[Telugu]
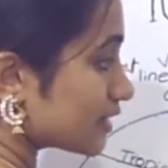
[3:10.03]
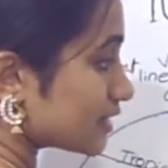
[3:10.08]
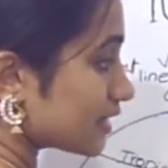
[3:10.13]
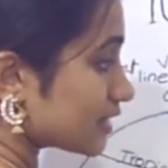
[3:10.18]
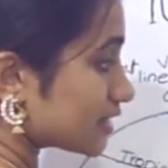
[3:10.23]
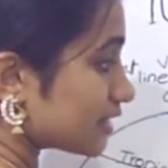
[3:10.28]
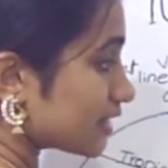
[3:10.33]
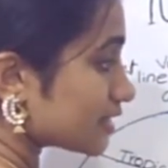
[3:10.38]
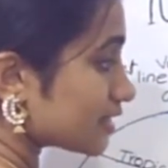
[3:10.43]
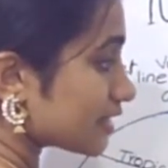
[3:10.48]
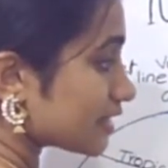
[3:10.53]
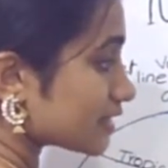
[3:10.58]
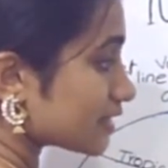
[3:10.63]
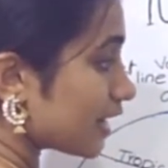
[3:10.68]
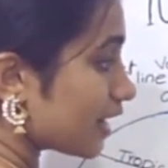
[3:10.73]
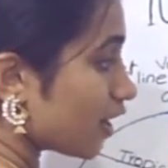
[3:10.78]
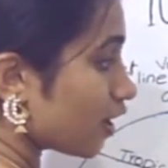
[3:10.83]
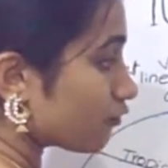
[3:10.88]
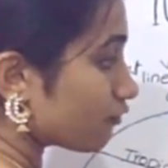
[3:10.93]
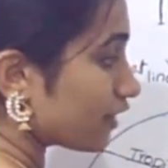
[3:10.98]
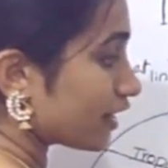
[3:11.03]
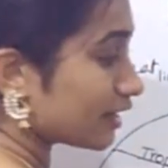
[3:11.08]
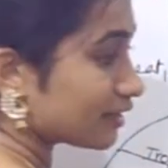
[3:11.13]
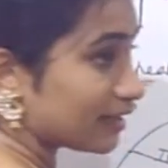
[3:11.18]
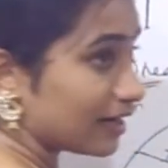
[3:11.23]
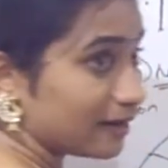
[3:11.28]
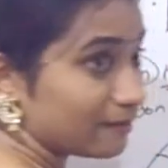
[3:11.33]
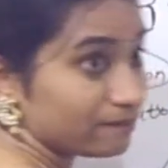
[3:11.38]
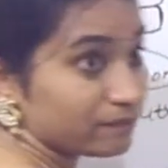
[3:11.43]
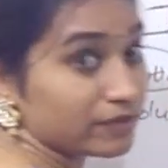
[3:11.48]
సిక్స్టీ సిక్స్ అండ్ హాఫే
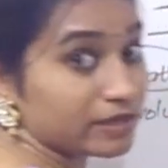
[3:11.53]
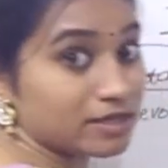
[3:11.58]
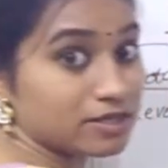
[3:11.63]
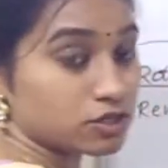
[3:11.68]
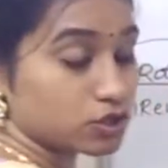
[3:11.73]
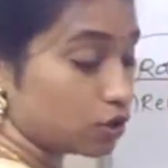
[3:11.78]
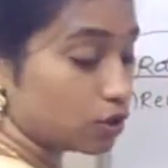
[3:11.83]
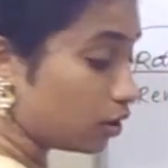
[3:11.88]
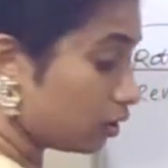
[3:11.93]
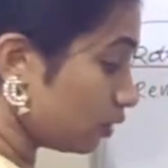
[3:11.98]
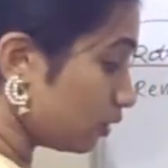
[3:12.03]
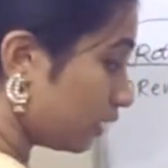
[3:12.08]
కదా సో